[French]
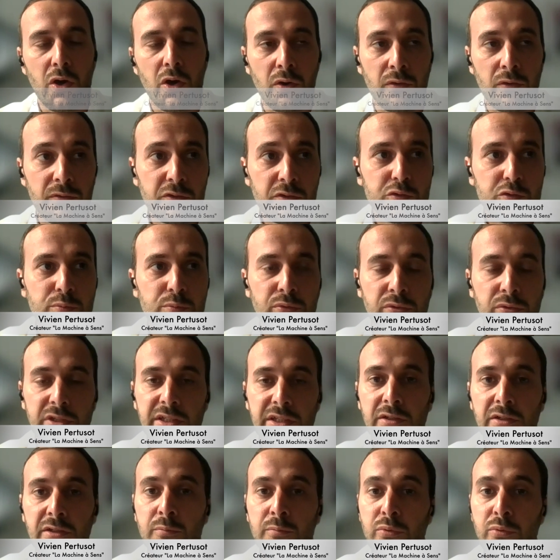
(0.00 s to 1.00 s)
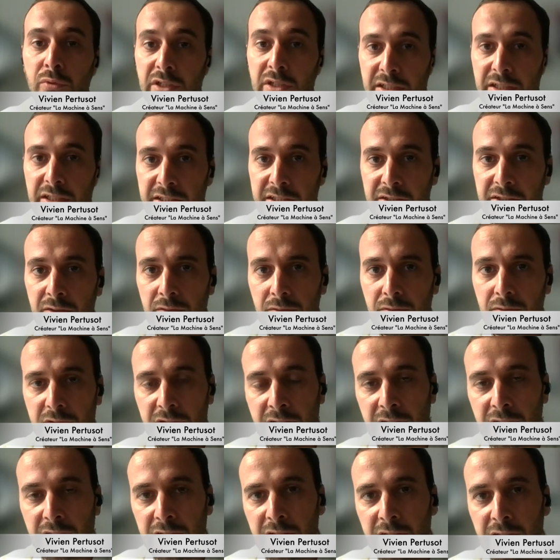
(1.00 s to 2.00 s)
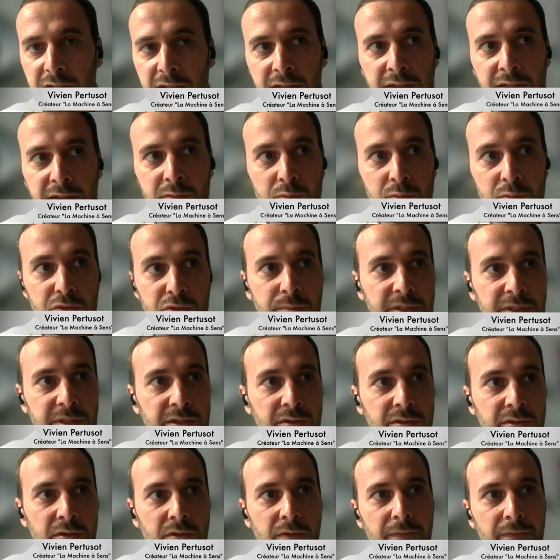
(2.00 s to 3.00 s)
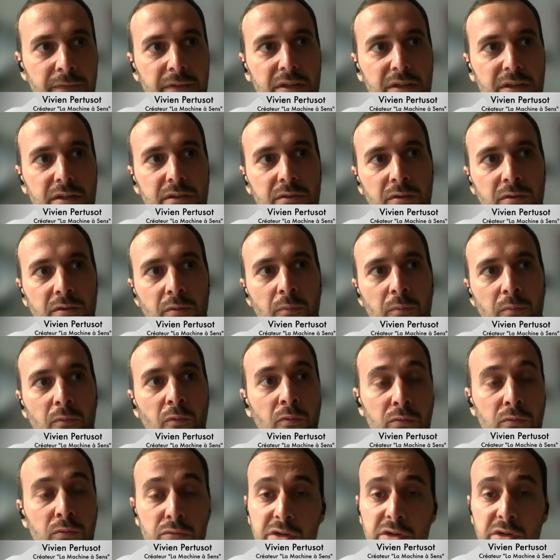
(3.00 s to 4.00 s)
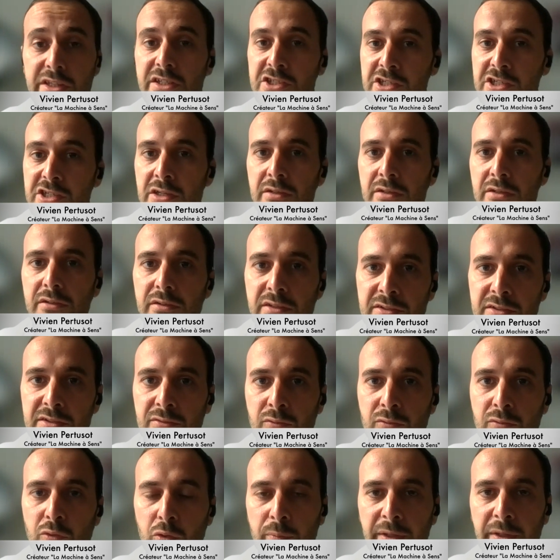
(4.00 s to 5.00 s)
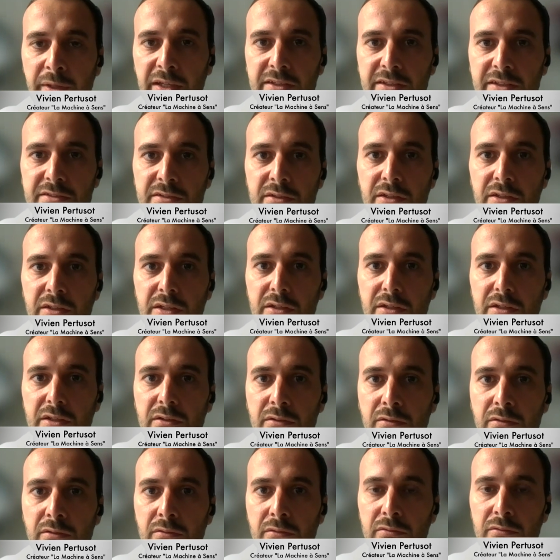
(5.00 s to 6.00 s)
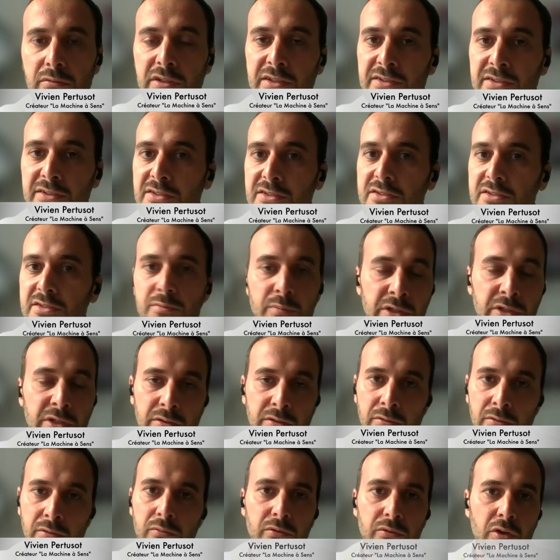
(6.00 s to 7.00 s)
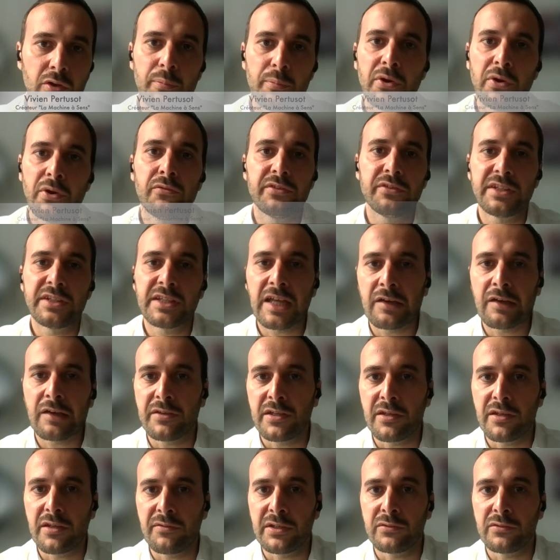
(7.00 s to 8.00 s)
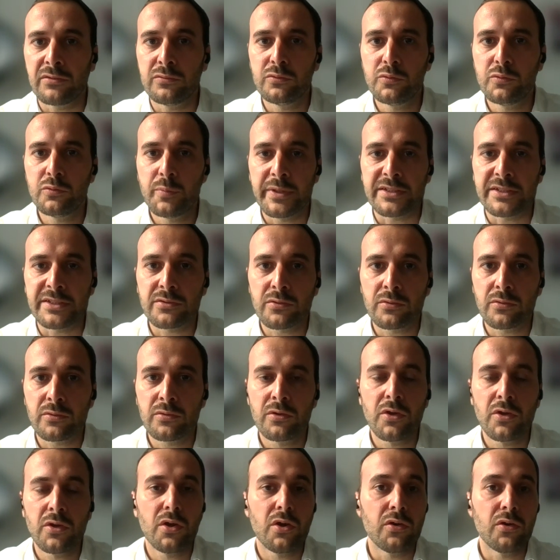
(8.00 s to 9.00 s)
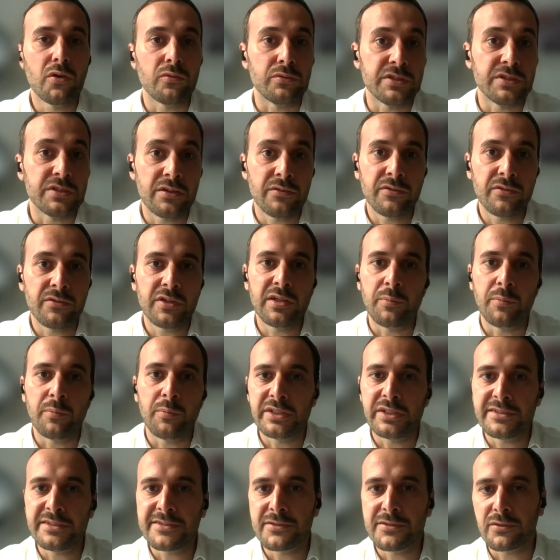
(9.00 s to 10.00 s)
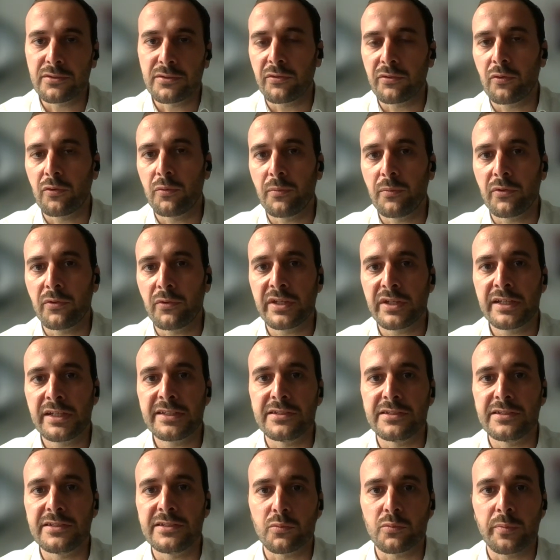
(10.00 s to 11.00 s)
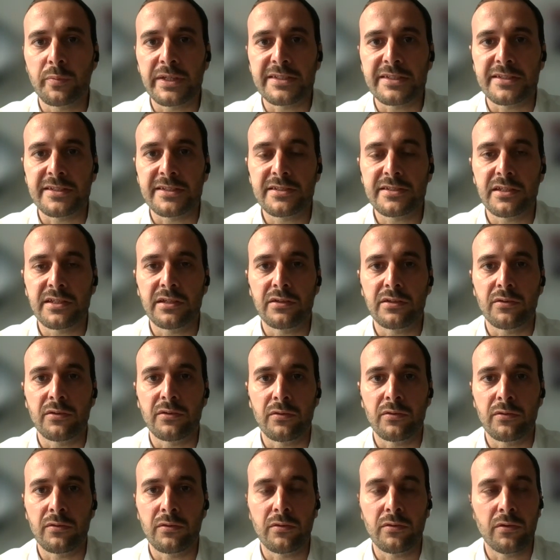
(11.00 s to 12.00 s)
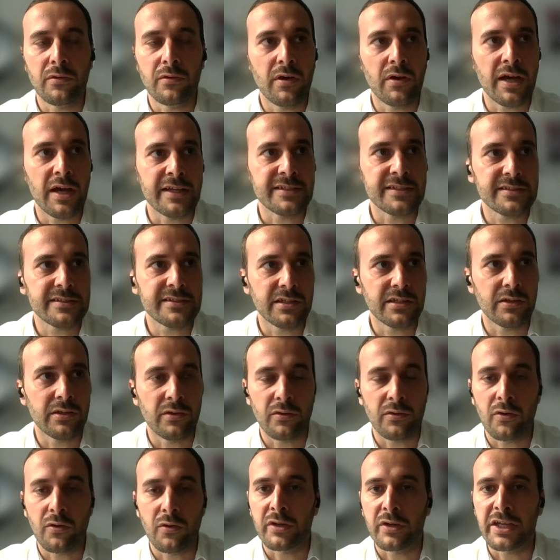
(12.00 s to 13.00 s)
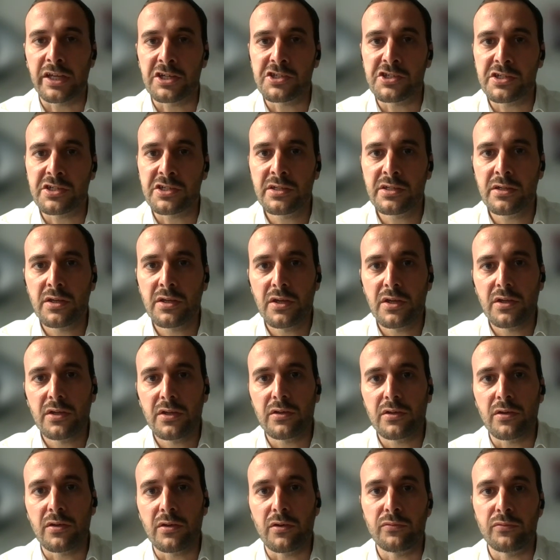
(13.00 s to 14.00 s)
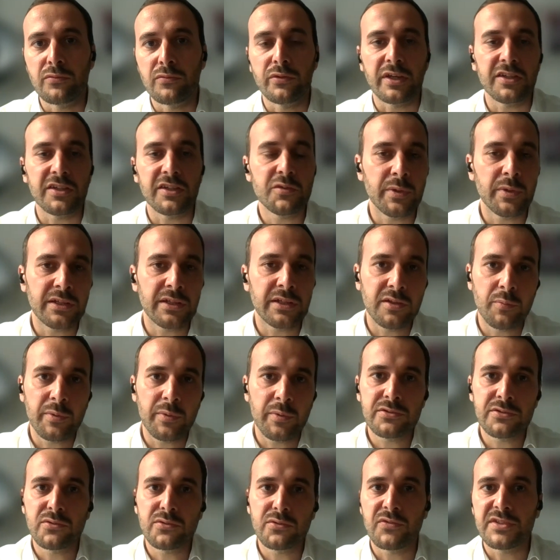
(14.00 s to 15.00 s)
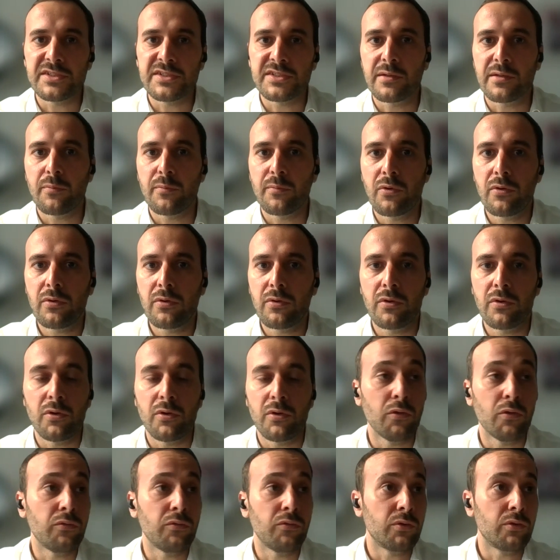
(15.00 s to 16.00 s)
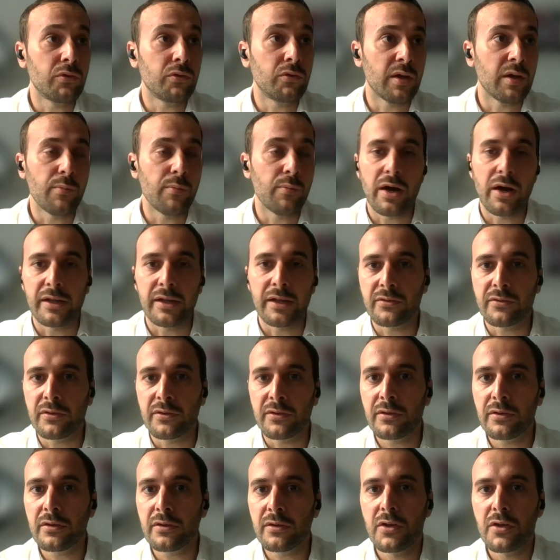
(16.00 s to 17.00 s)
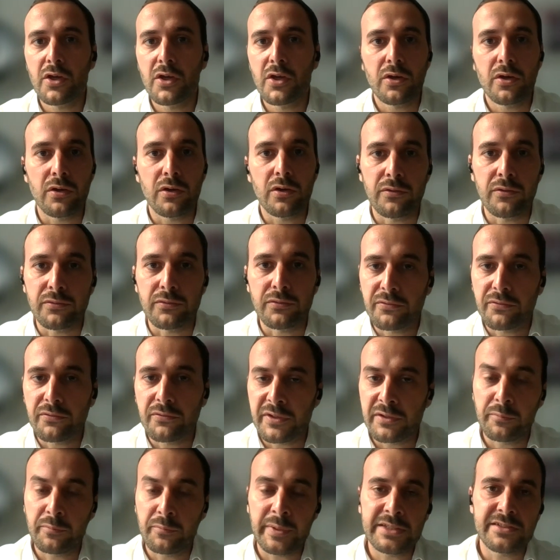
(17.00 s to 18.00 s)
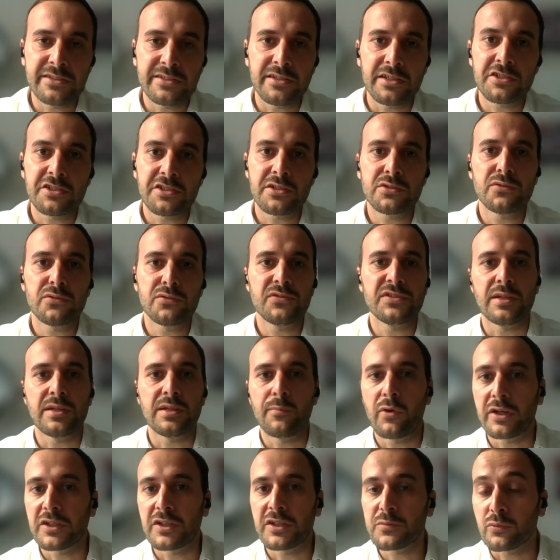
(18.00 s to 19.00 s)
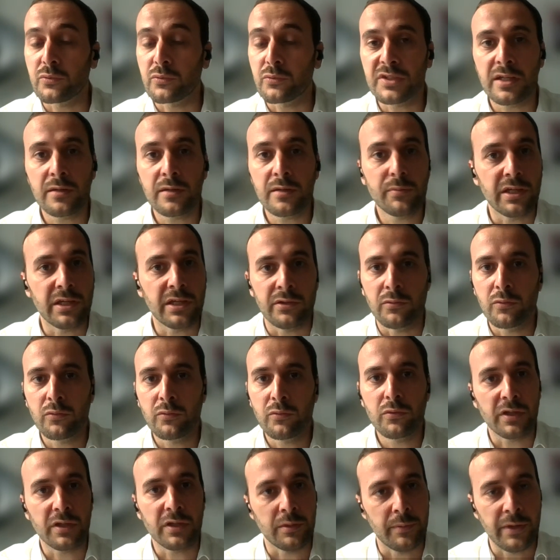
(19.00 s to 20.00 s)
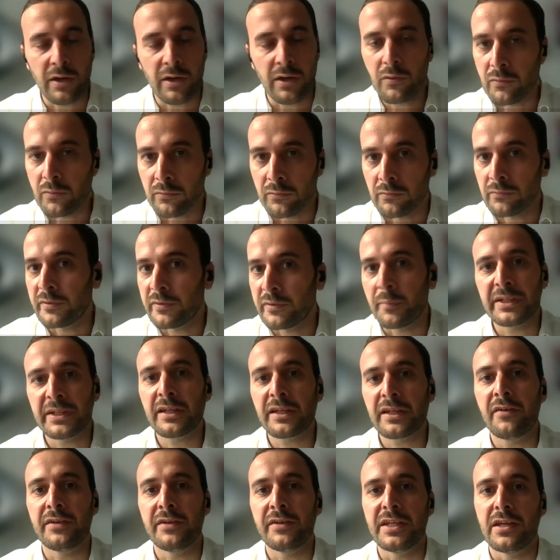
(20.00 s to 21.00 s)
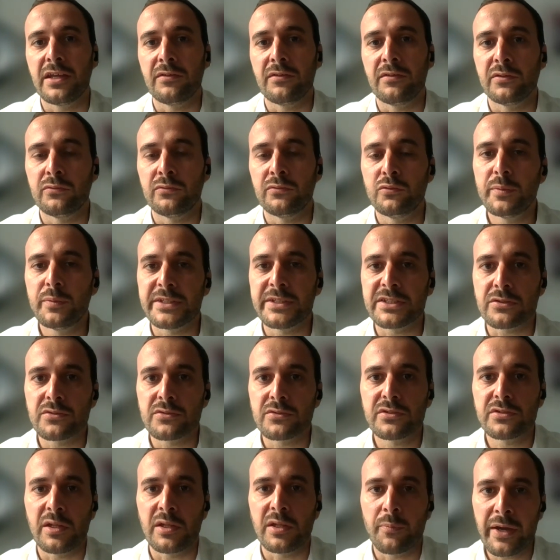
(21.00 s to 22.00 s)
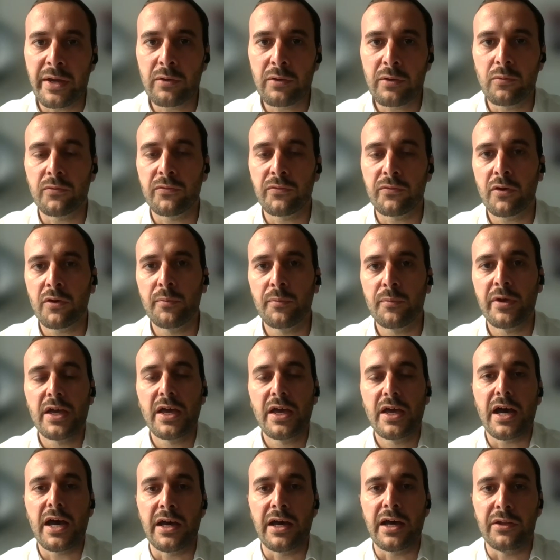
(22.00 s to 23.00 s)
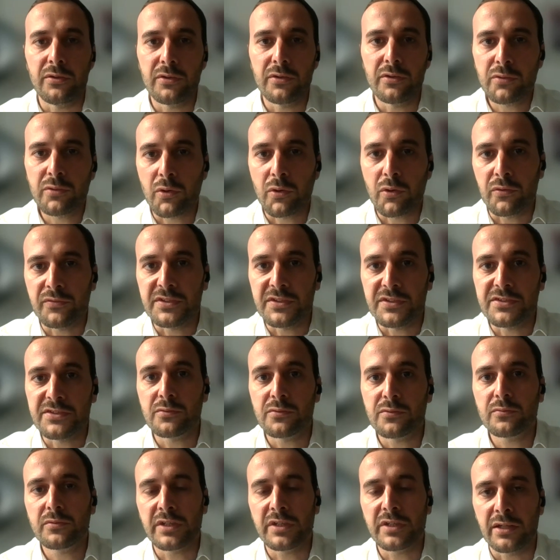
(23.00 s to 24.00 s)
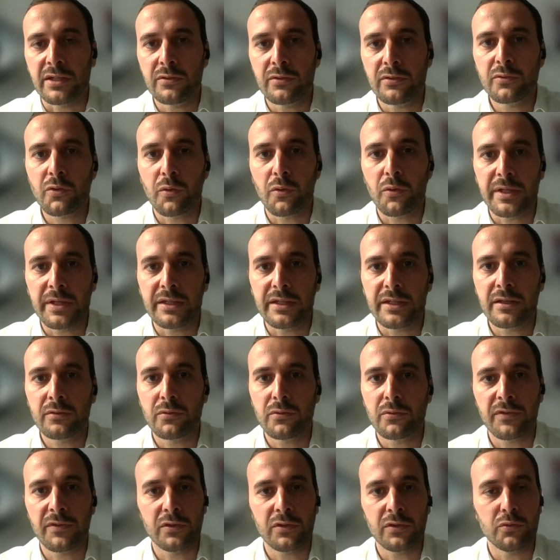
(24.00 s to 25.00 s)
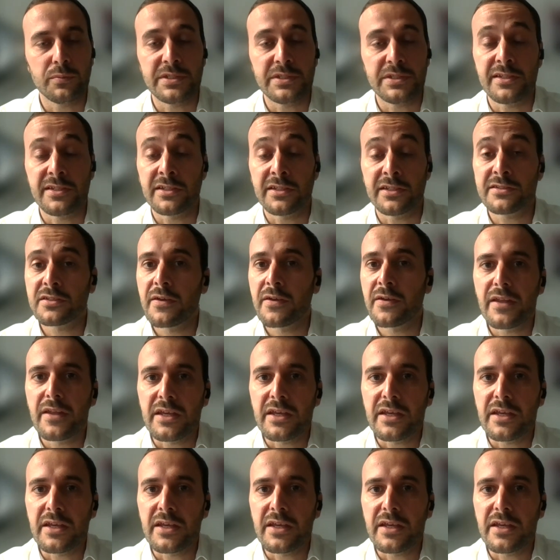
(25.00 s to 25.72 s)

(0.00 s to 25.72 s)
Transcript: revanche, pour les, pour les clients et les, et les consommateurs, euh, on voit déjà des entreprises euh, qui disent ben non, on n'a pas envie de travailler avec vous parce que vous avez des politiques environnementales qui ne sont pas assez, euh, assez engagées, vous ne respectez pas suffisamment vos collaborateurs, vous ne faites pas des achats suffisamment responsables et donc eh ben, on ne va pas travailler avec vous parce que ce n'est pas conforme à notre vision et à notre manière de faire du business.